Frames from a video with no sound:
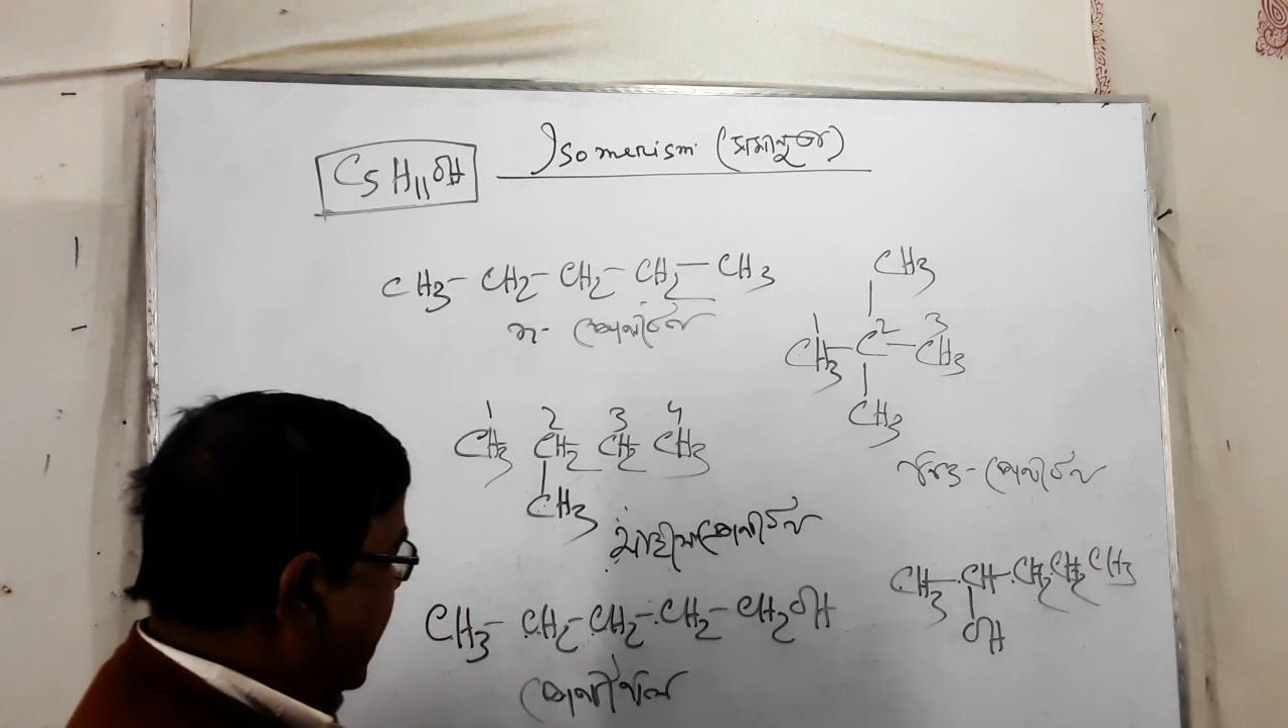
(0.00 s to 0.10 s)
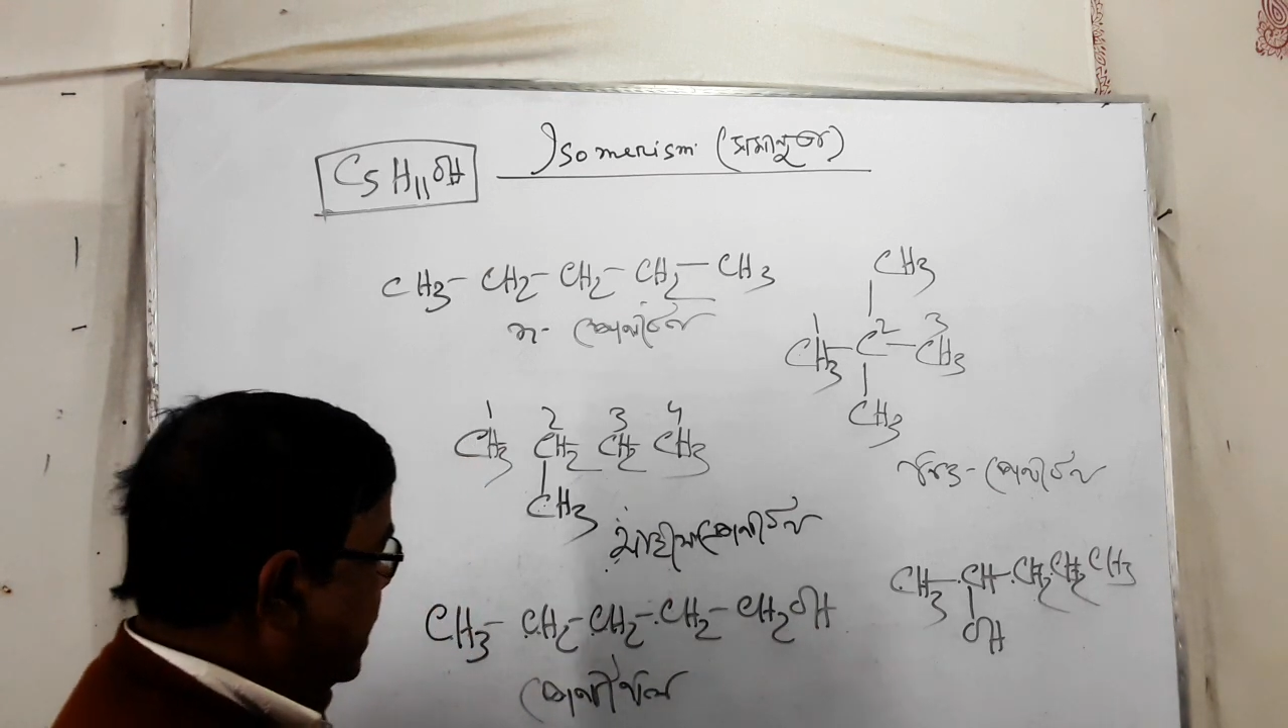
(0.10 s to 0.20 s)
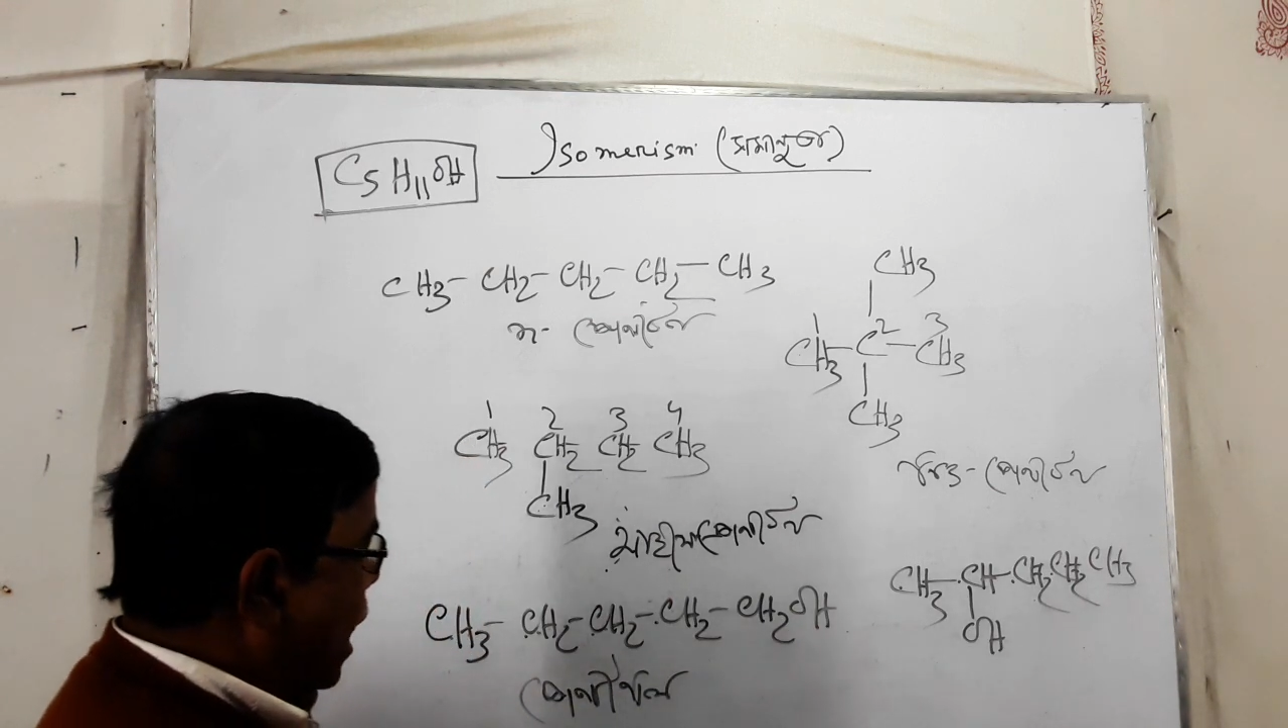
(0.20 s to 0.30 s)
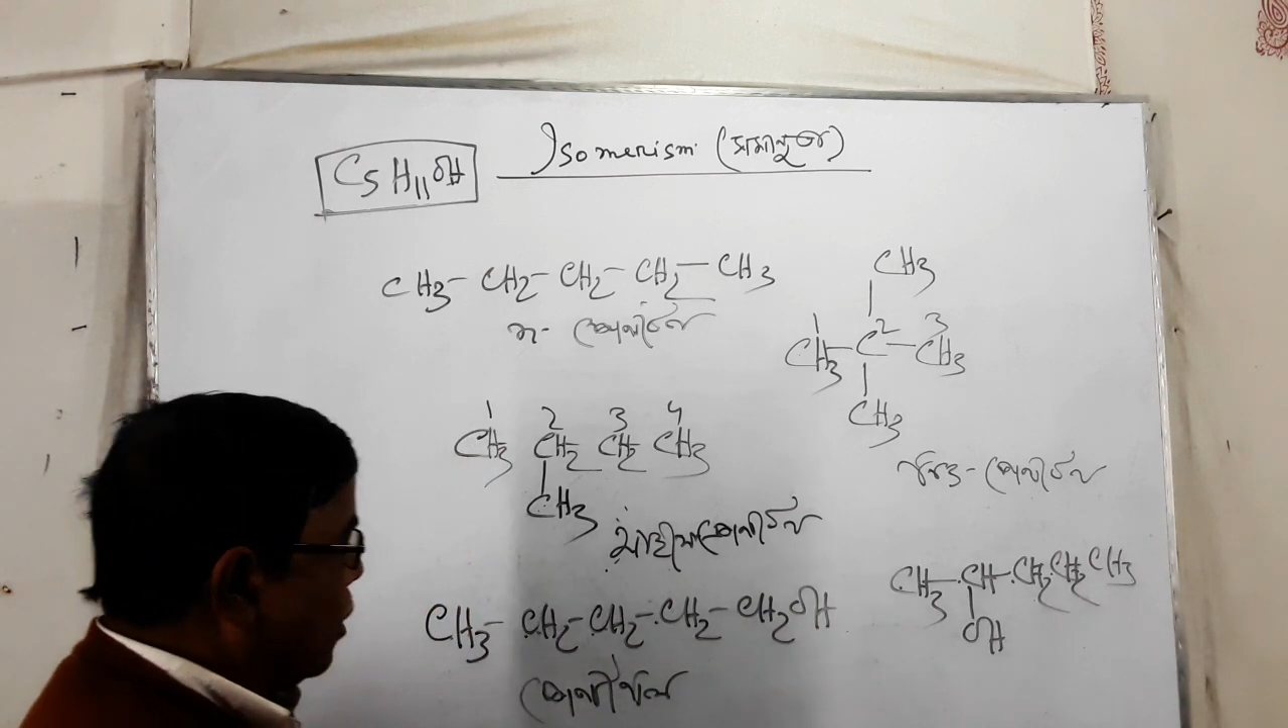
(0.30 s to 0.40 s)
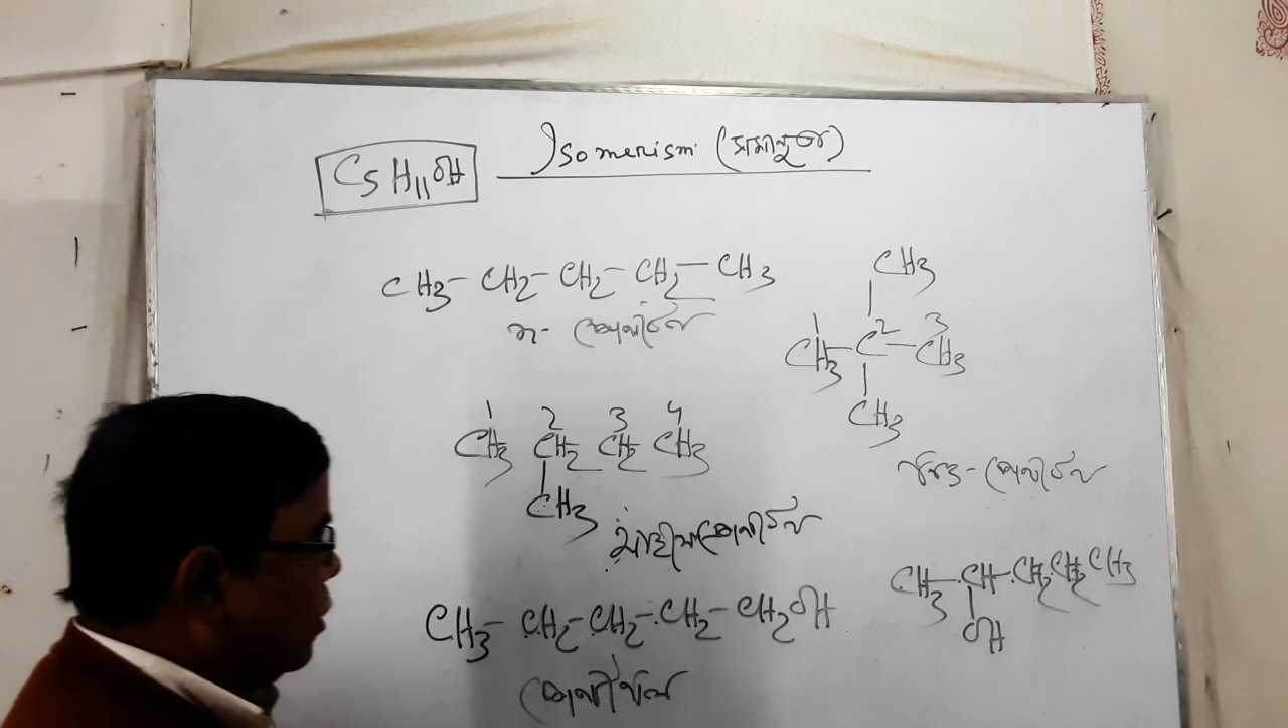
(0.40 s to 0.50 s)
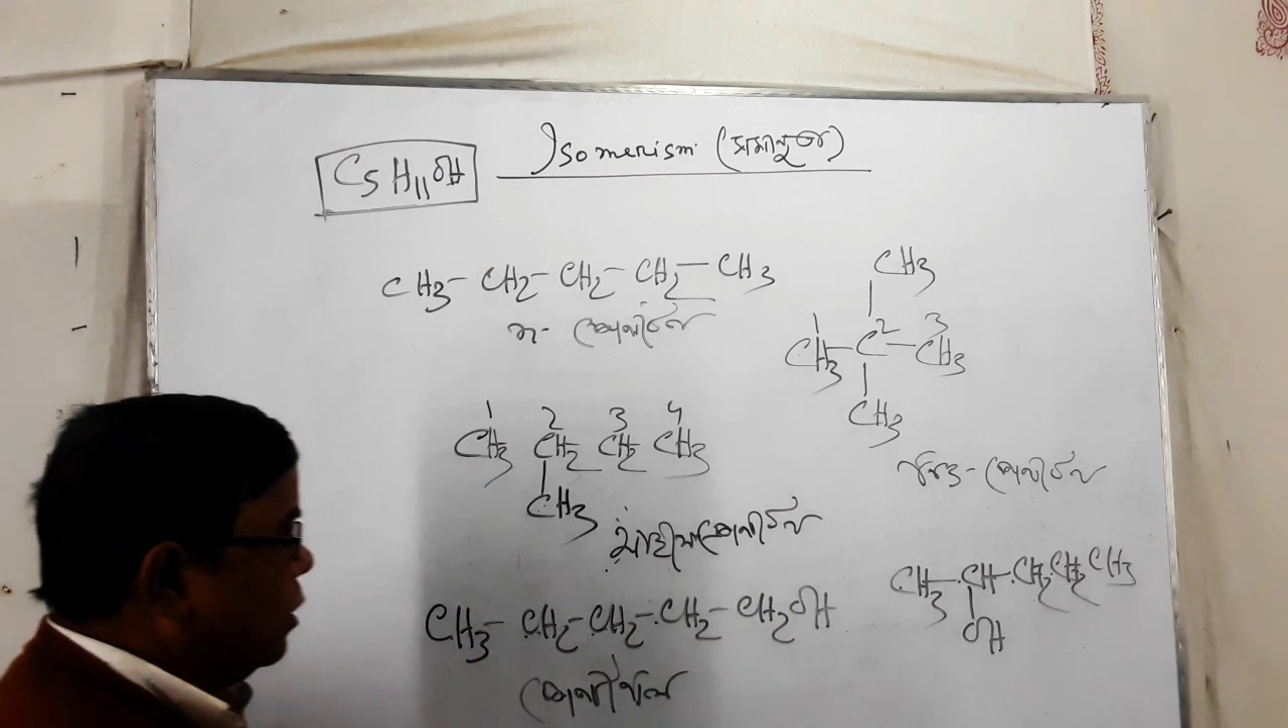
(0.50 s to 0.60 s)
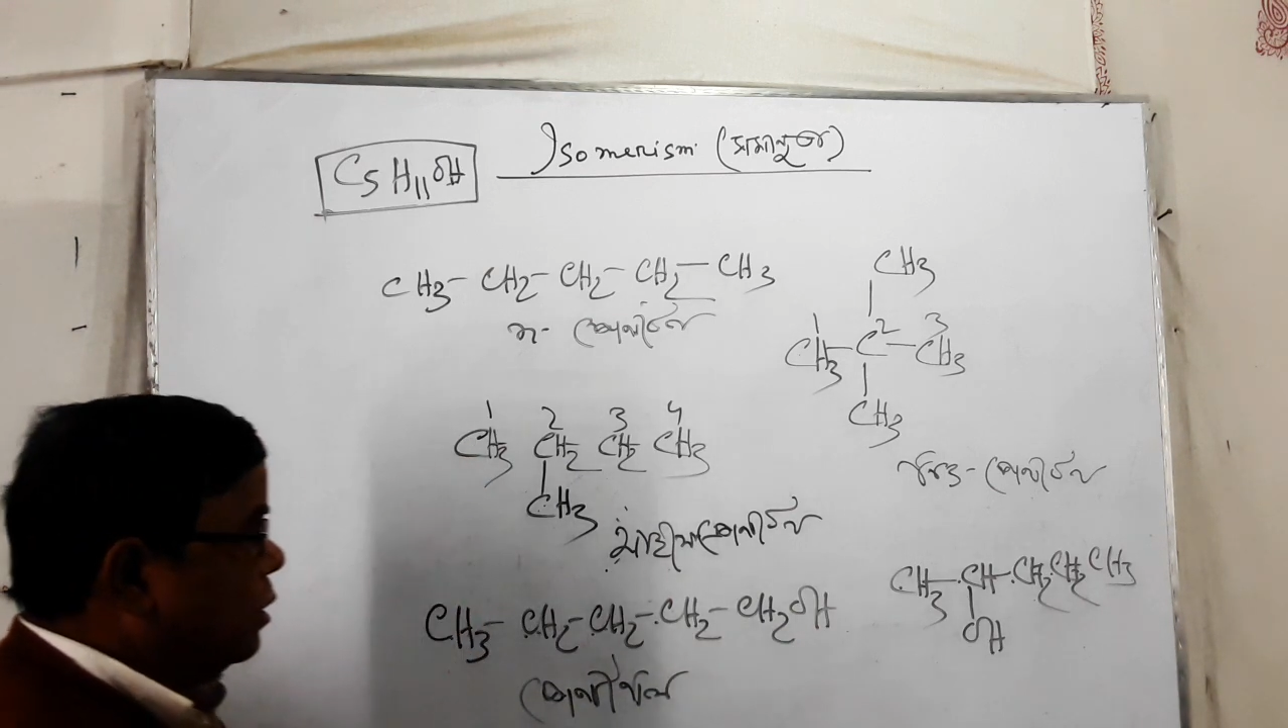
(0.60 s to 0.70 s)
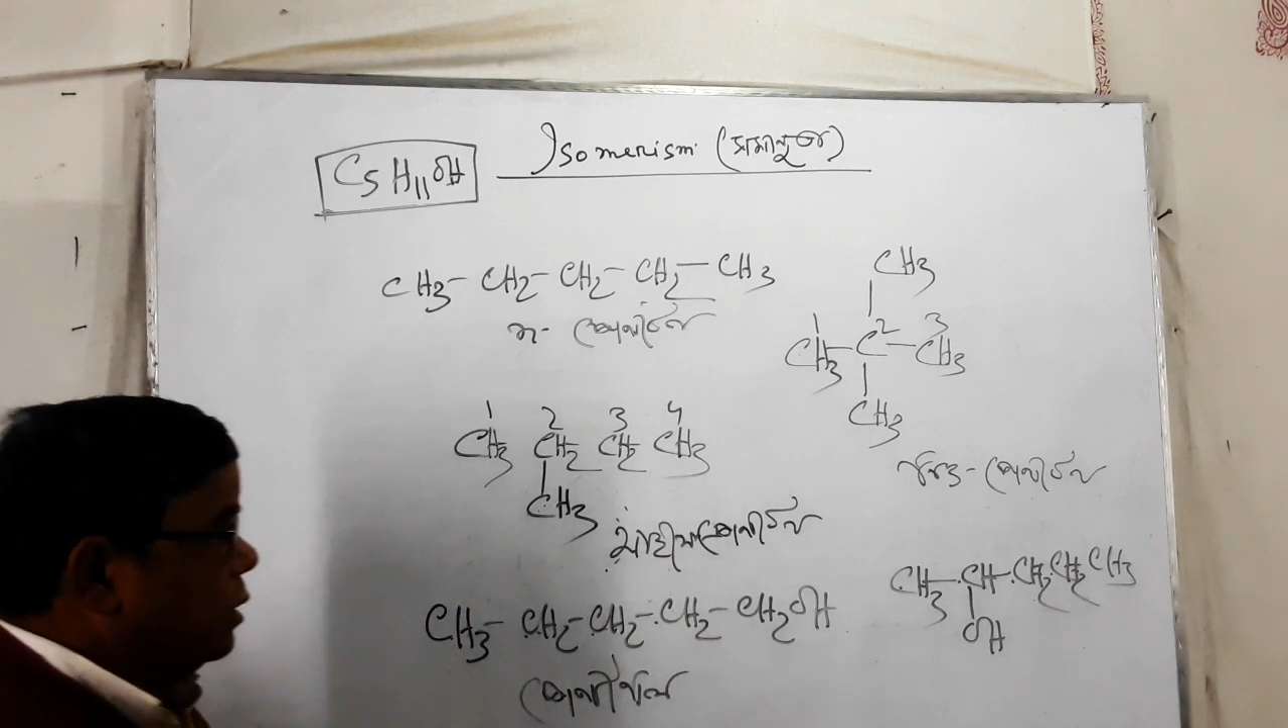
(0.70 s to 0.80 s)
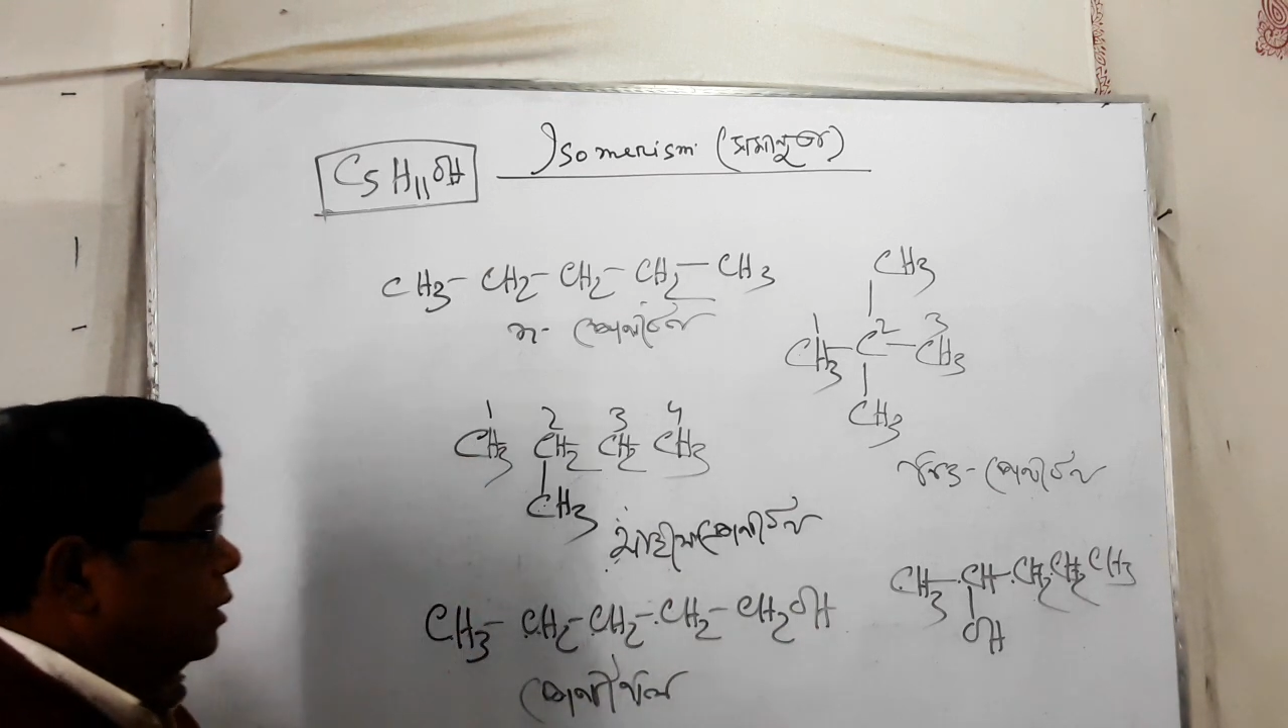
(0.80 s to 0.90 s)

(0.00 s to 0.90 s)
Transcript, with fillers: এটা হলো